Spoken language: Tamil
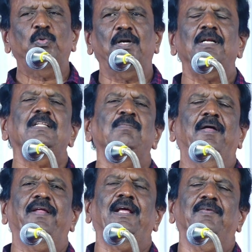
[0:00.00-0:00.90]
தொடர்ந்து
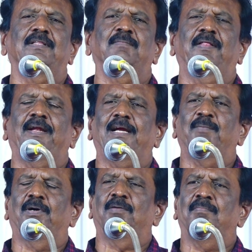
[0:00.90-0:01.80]
மதுரை வந்து மதுரை
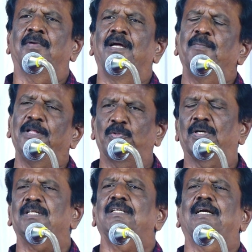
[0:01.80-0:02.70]
கிளம்பகம் இப்படி
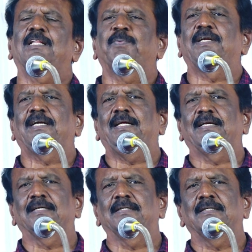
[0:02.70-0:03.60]
தொடர்ந்து எழுதப்பட்டுக்கிட்டே
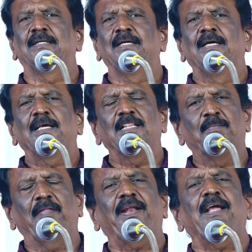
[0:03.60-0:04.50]
இருக்குது இந்த
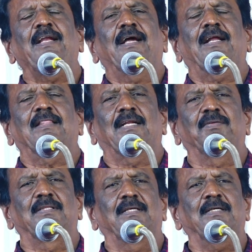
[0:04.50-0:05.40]
மதுரை நகரத்தில்
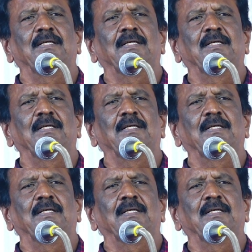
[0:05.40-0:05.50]
வந்து